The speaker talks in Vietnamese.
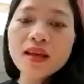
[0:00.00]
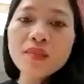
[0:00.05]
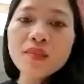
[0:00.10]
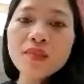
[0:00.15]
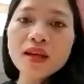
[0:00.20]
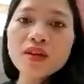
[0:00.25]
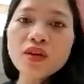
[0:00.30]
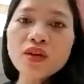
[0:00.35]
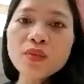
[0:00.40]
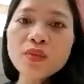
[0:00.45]
cái
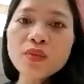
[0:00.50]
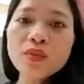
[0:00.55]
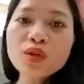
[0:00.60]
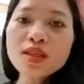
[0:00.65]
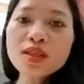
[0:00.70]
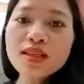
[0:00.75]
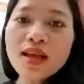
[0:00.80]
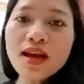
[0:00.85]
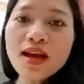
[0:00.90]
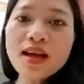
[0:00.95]
mặt nhóm
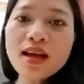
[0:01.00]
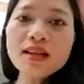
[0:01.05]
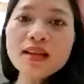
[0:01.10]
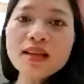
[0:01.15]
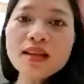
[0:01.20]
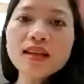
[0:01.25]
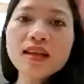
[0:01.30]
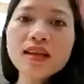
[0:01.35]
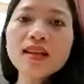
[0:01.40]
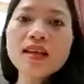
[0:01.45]
chuyên gia
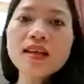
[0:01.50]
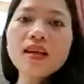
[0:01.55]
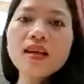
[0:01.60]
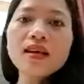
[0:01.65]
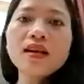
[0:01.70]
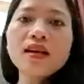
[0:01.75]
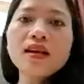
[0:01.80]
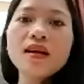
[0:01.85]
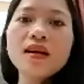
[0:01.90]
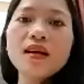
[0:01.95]
thì
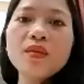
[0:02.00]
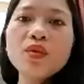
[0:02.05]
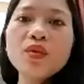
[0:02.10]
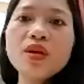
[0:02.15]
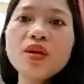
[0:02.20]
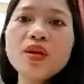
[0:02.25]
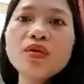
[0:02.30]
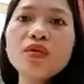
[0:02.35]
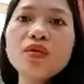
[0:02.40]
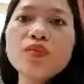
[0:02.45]
à, em
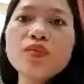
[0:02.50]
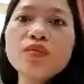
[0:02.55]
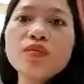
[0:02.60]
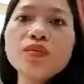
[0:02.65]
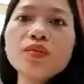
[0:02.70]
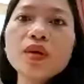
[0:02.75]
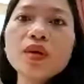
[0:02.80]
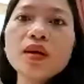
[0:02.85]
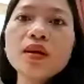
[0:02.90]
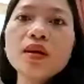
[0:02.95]
quyên cũng
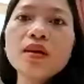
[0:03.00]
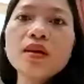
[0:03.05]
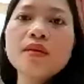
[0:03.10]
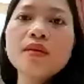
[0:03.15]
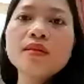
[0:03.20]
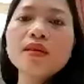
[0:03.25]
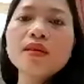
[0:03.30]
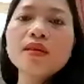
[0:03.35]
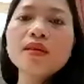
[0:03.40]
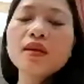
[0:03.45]
à,
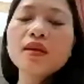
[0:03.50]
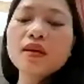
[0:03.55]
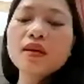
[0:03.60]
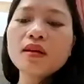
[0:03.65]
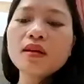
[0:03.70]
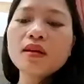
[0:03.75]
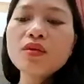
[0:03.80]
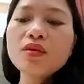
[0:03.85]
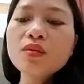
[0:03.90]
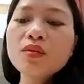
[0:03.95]

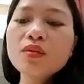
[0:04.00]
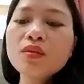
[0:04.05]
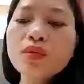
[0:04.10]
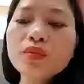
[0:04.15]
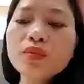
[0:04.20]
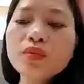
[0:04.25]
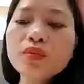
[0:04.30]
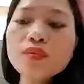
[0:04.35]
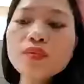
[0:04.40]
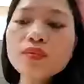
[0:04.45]
à, cũng
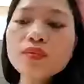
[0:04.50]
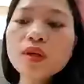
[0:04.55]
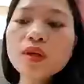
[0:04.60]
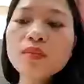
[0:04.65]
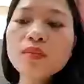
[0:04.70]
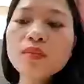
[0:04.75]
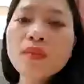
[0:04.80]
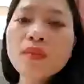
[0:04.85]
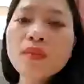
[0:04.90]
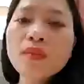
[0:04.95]
cũng
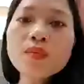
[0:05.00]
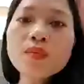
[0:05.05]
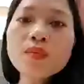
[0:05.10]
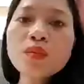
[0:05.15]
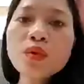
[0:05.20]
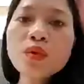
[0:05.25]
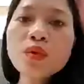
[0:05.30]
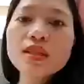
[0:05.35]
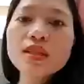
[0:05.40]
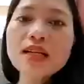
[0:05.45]
à, mong
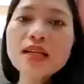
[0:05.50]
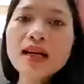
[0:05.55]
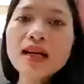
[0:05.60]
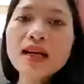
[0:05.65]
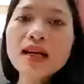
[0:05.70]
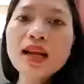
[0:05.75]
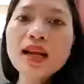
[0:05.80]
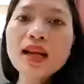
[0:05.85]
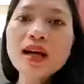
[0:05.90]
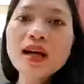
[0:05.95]
muốn rằng
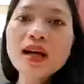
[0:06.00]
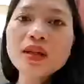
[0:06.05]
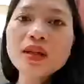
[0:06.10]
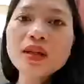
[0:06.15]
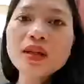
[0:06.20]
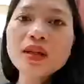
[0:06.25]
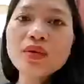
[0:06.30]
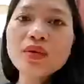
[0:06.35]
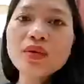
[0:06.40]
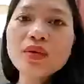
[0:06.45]
là quý
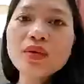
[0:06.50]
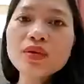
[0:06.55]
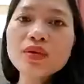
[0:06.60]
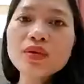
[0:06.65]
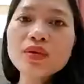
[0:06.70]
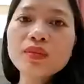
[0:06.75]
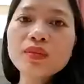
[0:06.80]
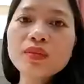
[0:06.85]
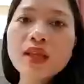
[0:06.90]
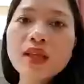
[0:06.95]
thầy cô của
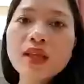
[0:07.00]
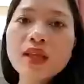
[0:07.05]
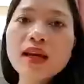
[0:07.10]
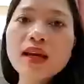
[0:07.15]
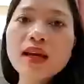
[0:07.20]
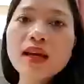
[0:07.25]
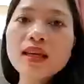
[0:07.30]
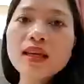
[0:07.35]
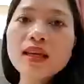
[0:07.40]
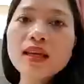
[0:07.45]
chúng ta
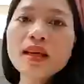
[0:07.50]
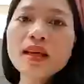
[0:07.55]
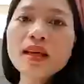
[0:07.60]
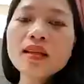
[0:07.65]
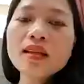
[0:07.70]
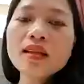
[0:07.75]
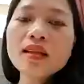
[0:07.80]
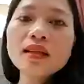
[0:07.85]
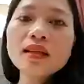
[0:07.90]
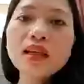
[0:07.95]
hãy
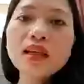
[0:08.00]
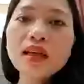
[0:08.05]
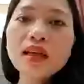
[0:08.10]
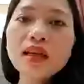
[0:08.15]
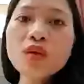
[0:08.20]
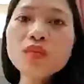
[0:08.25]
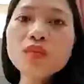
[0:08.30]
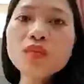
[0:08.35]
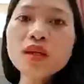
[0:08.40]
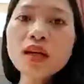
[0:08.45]
nhớ tới
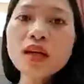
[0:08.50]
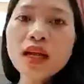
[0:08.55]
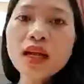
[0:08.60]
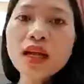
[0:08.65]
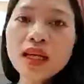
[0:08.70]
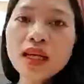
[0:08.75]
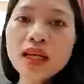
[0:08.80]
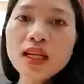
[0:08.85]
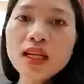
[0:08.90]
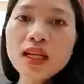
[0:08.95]
công thức
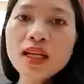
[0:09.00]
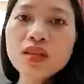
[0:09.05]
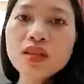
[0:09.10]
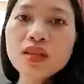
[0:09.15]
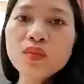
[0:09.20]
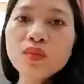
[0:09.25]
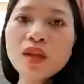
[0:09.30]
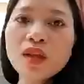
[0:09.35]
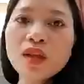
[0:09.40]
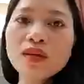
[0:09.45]
này để
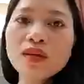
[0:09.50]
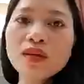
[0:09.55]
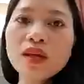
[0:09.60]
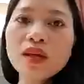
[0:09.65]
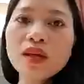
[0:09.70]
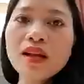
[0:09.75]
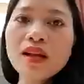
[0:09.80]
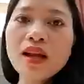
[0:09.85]
chúng ta có thể